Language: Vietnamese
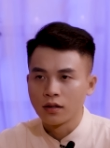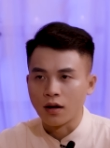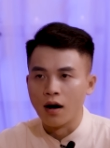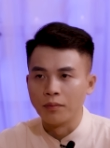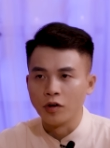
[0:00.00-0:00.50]

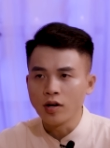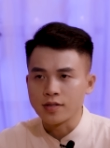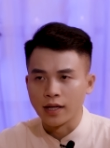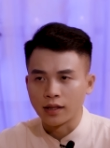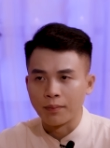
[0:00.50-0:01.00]
cơm nước
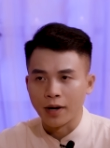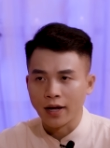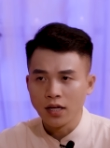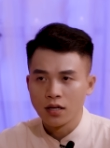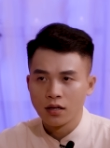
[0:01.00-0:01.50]
gì tầm
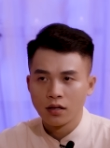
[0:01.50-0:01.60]
này.